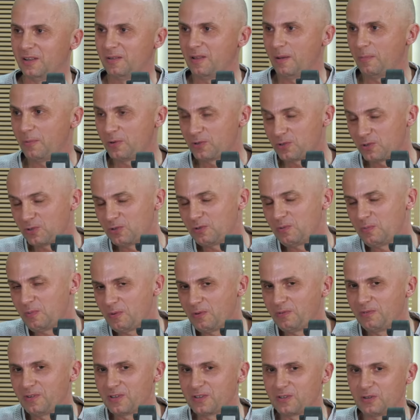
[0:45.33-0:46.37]
Na początku
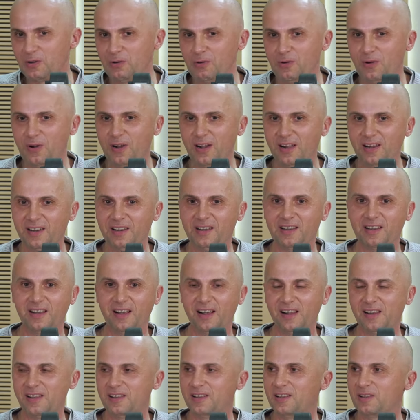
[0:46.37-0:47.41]
było wesoło, ale,
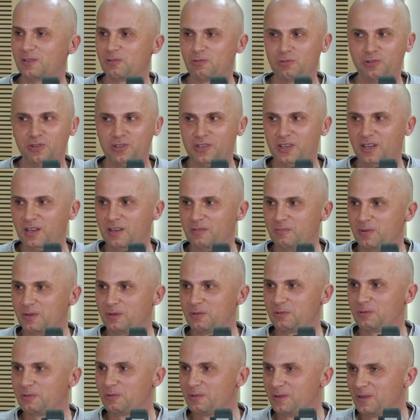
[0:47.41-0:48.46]
ale na drugi dzień
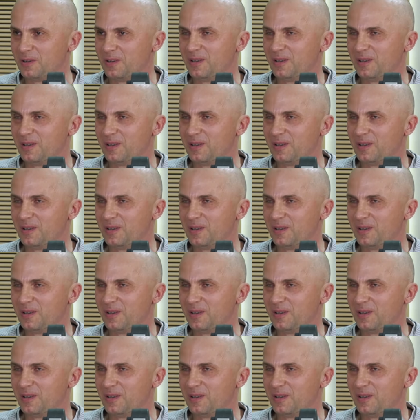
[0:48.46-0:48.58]
był